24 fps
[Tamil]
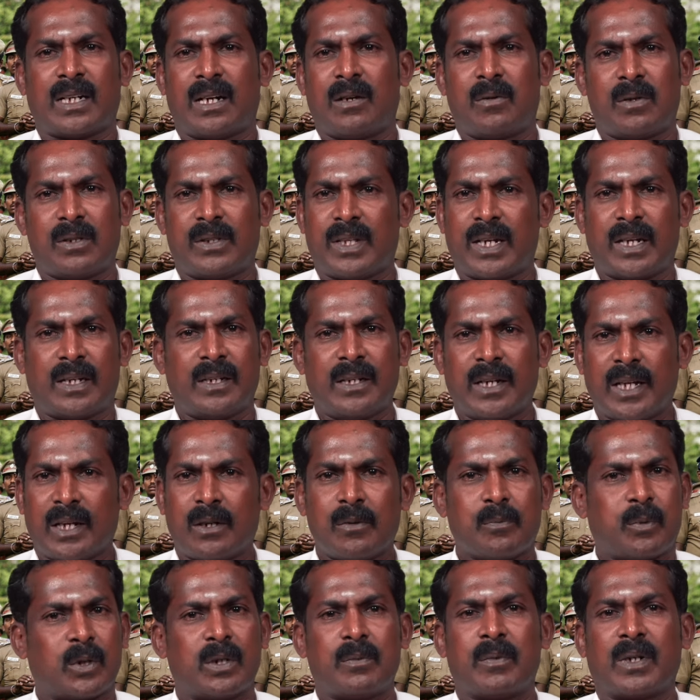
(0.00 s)
காவல்துறை
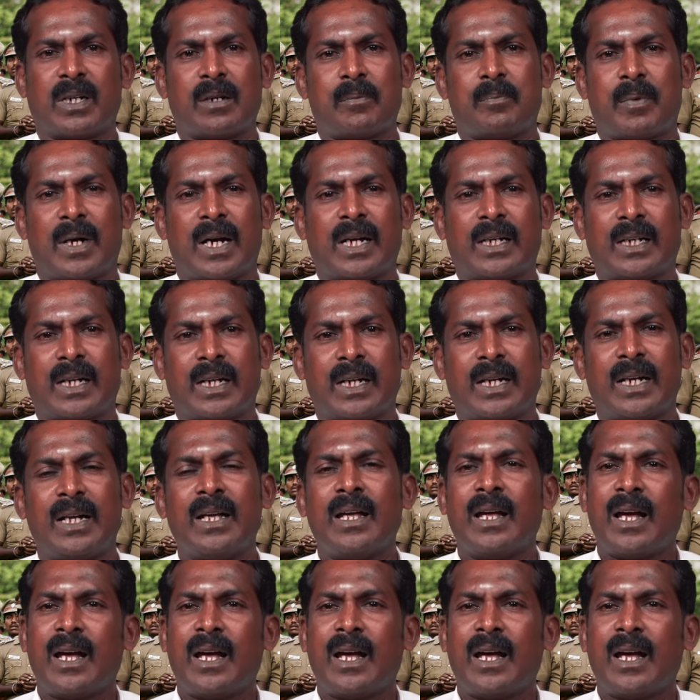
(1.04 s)
இன்றைக்கும் பொதுமக்கள் பார்க்காங்க